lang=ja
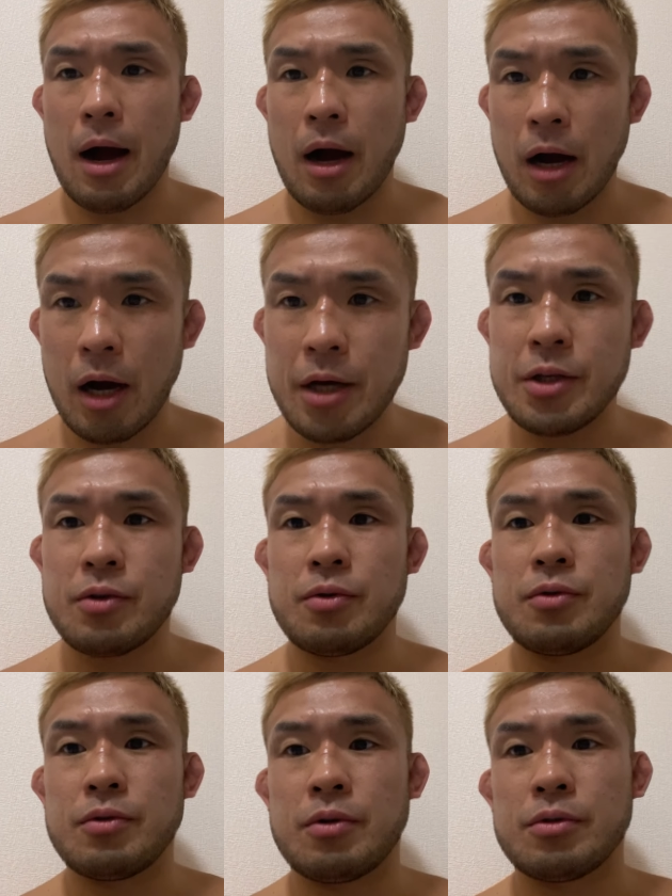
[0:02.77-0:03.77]
はい、と
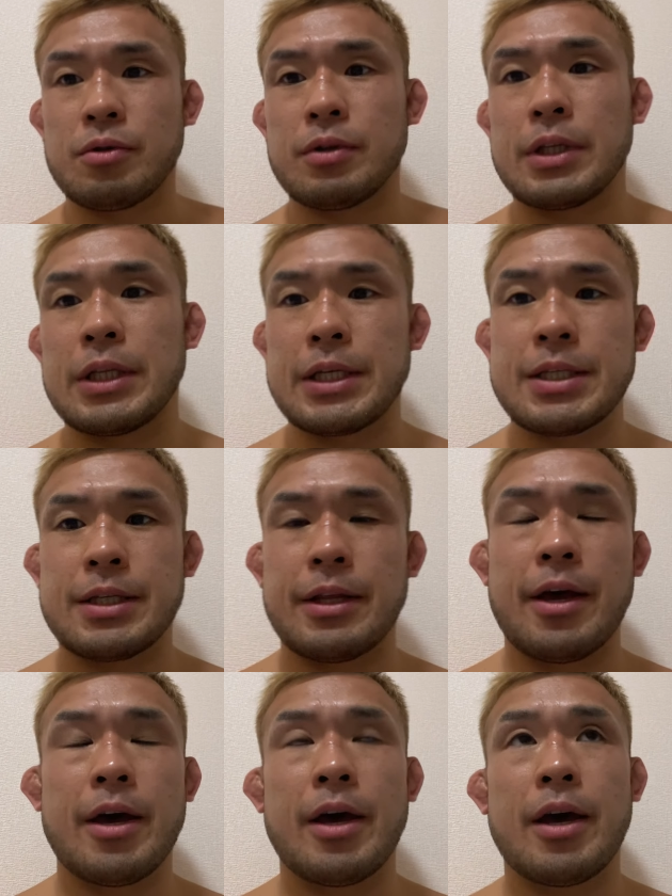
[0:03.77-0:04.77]
いうことでです
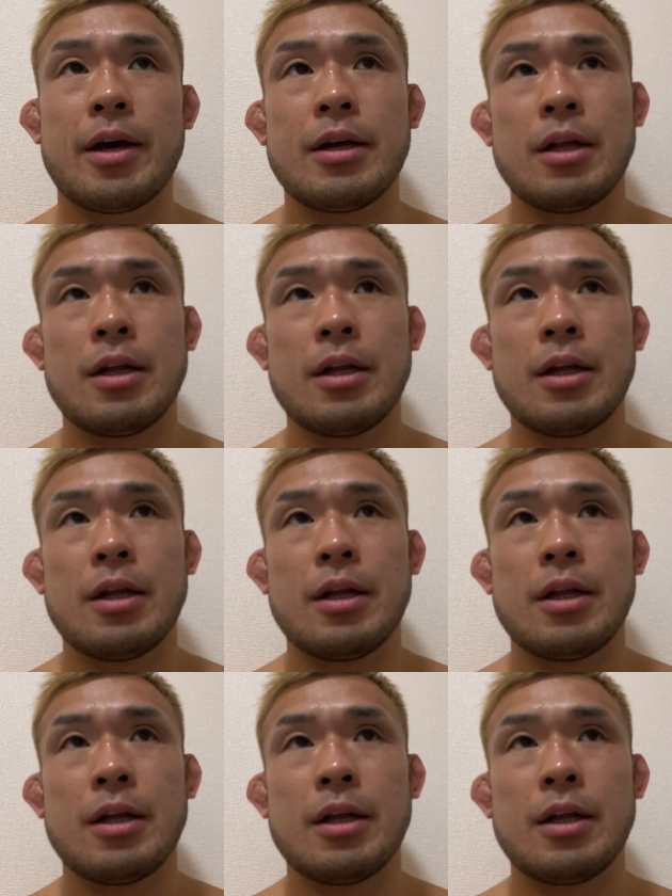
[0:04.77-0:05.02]
ね、